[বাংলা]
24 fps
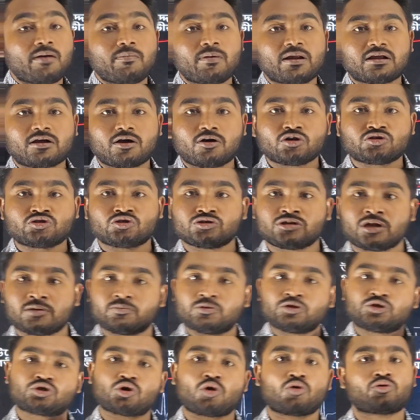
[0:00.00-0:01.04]
খাবার খাওয়ার জন্য
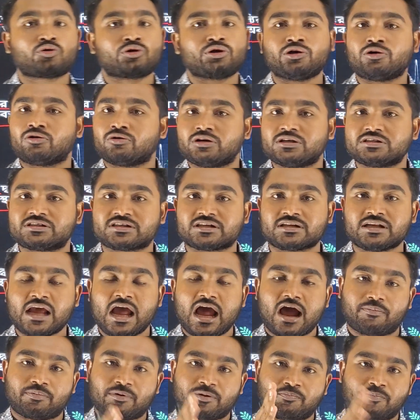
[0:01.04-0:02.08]
আপনি সক্রিয় হয়েছেন
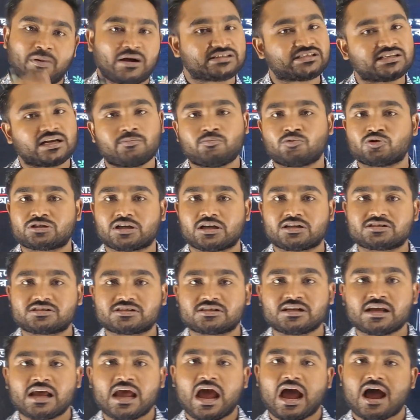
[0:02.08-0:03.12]
আপনি বাসায় বসে
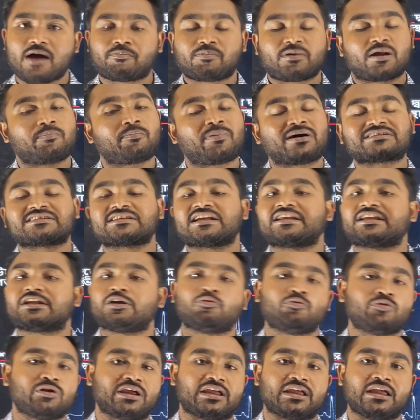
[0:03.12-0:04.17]
আছেন আপনার বাসায়
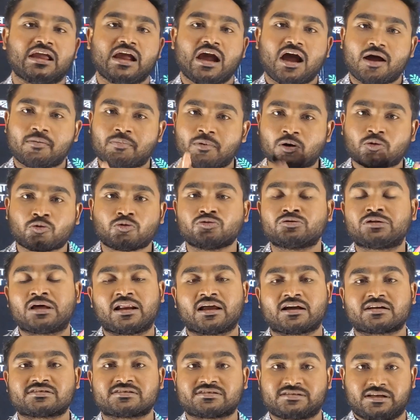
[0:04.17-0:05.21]
কেউ নেই আপনার ক্ষুদা
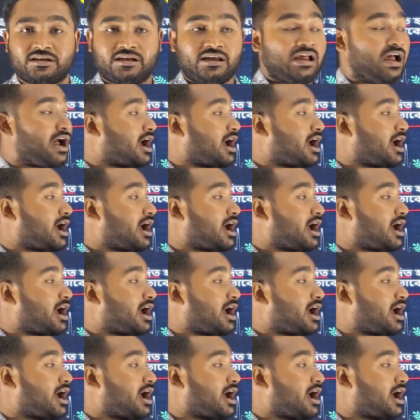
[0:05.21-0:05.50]
লাগছে